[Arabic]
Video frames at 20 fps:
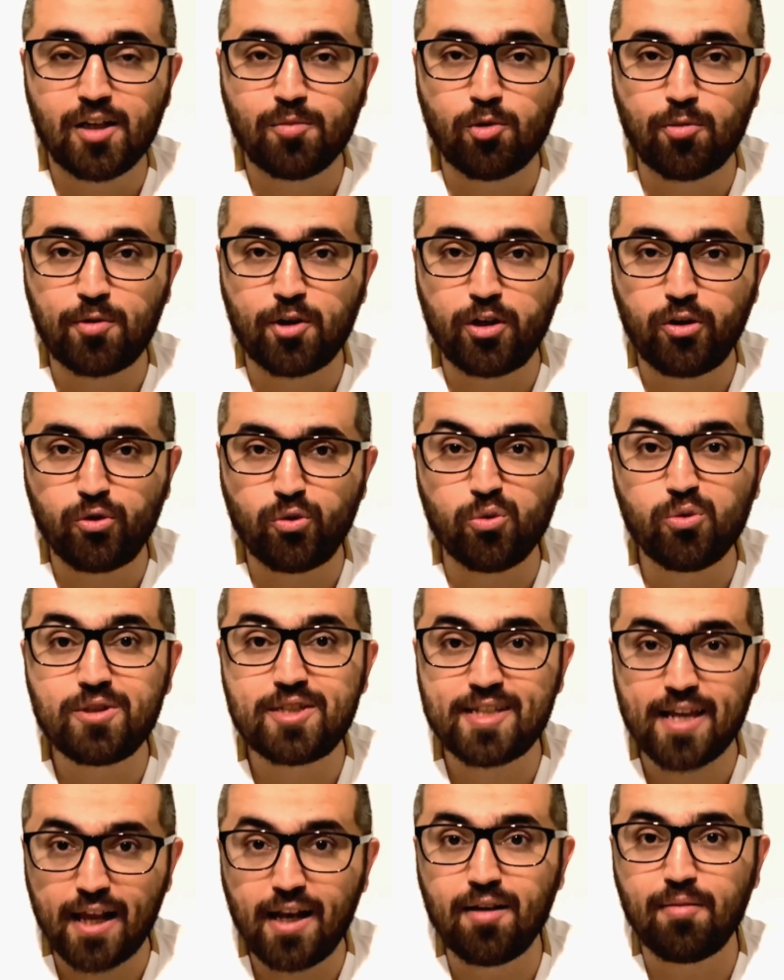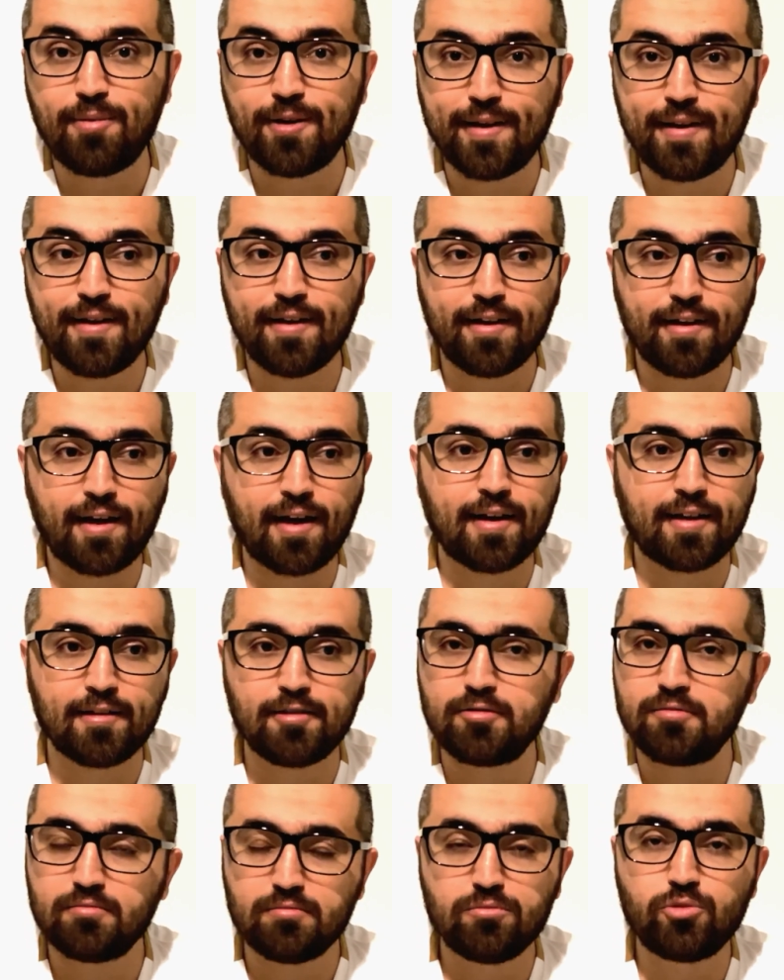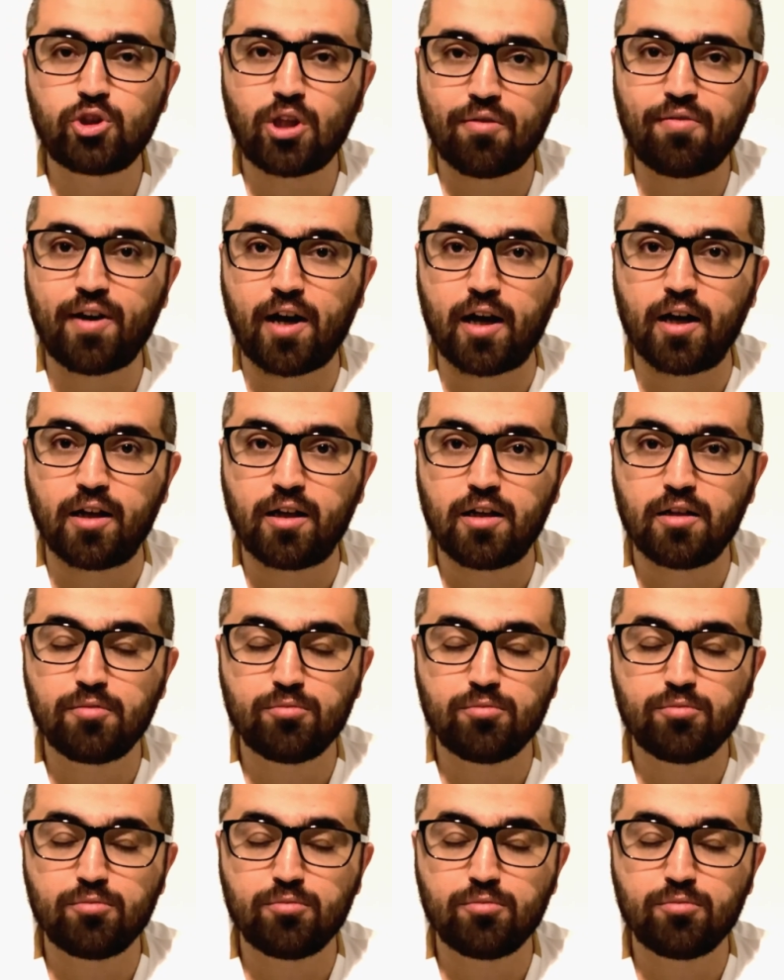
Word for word: ممكن يكون سلبي لكن متفائل